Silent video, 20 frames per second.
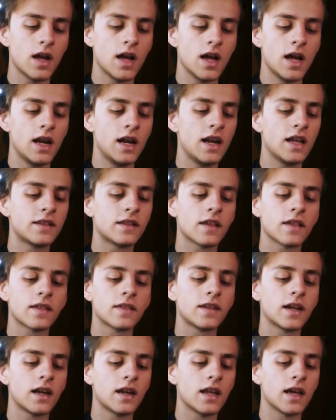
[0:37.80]
Lecę z
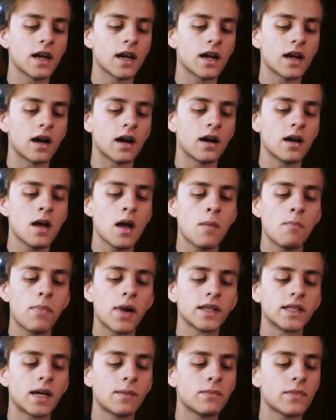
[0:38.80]
daleka,
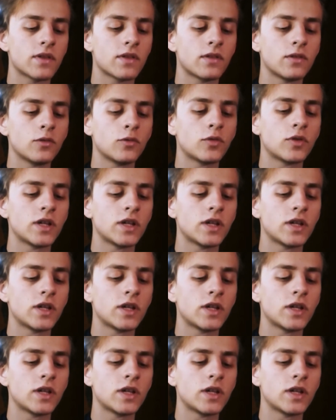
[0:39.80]
padam z nóg,